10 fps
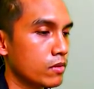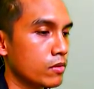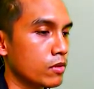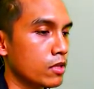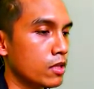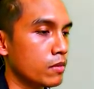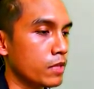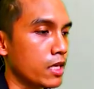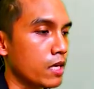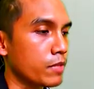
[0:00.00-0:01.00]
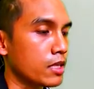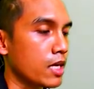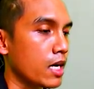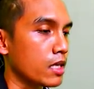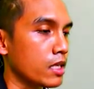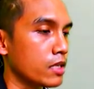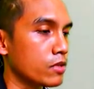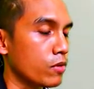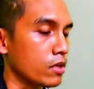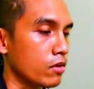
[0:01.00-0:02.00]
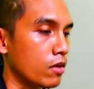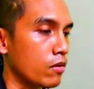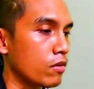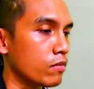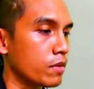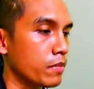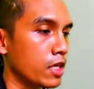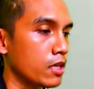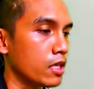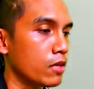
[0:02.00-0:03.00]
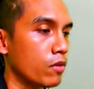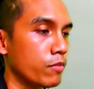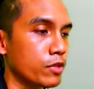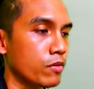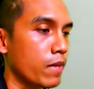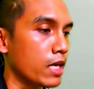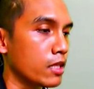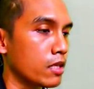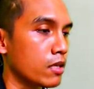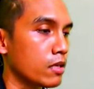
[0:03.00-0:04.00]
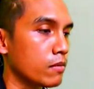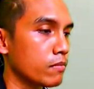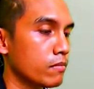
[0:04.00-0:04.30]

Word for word: คนที่มีหน้ามีตาในส่วนขององค์พระเมนในหลวงปัจจุบันนี่ก็